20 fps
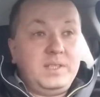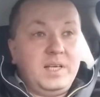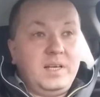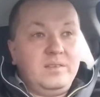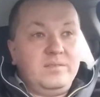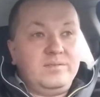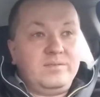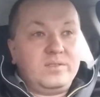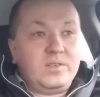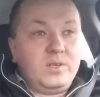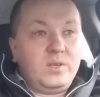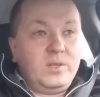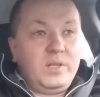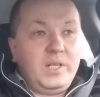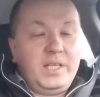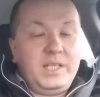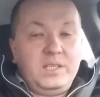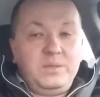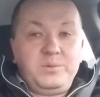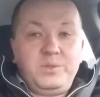Witam w
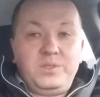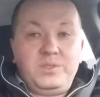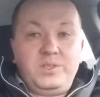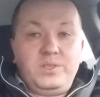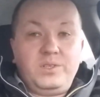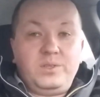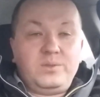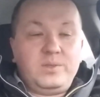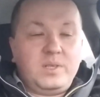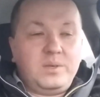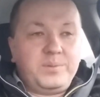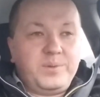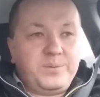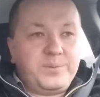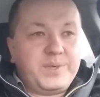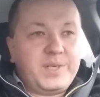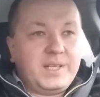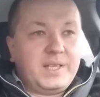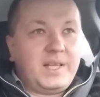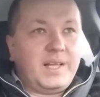kolejnym odcinku na
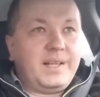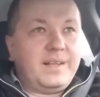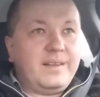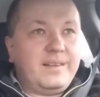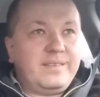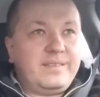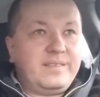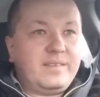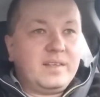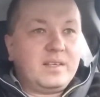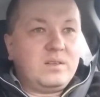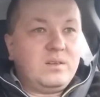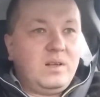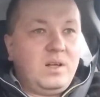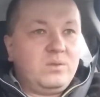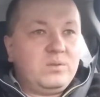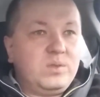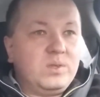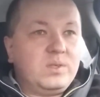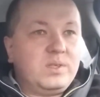moim kanale z cyklu
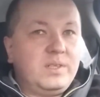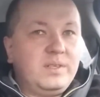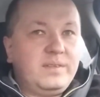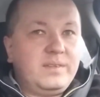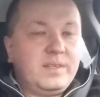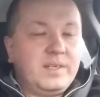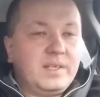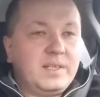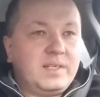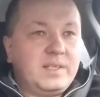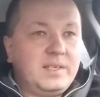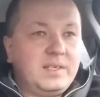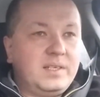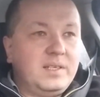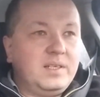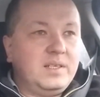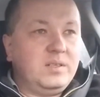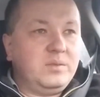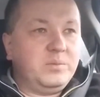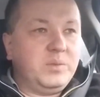Autokrytyk
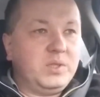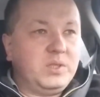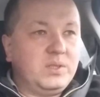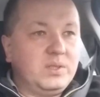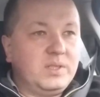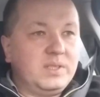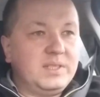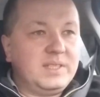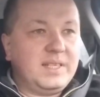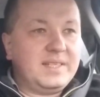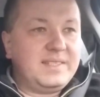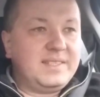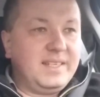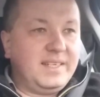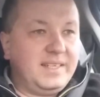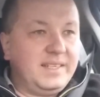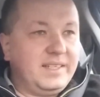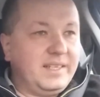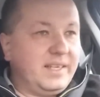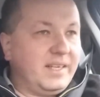
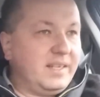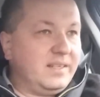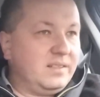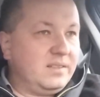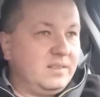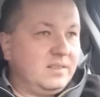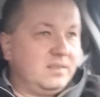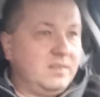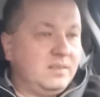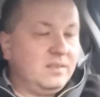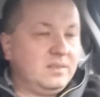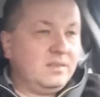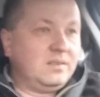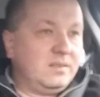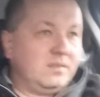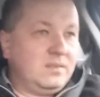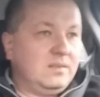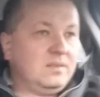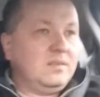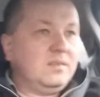motoryzacyjnie.
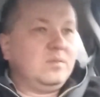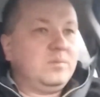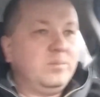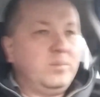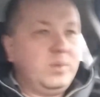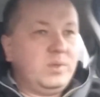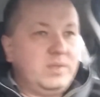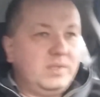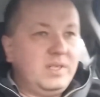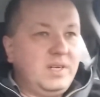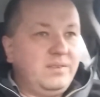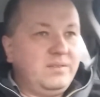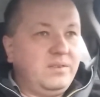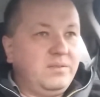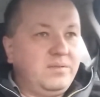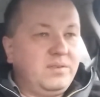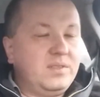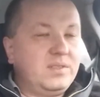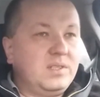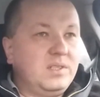
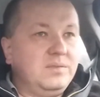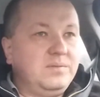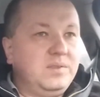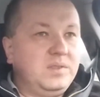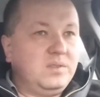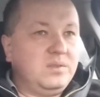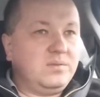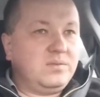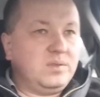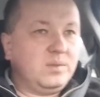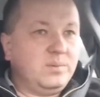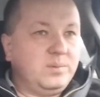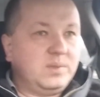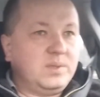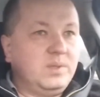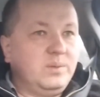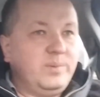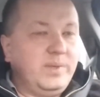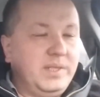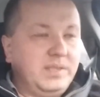Pozdrawiam wszystkich widzów,
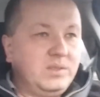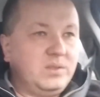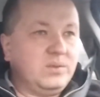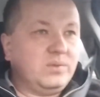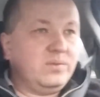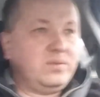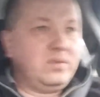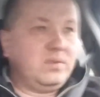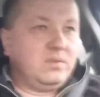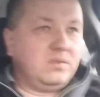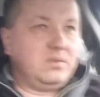subskrybentów.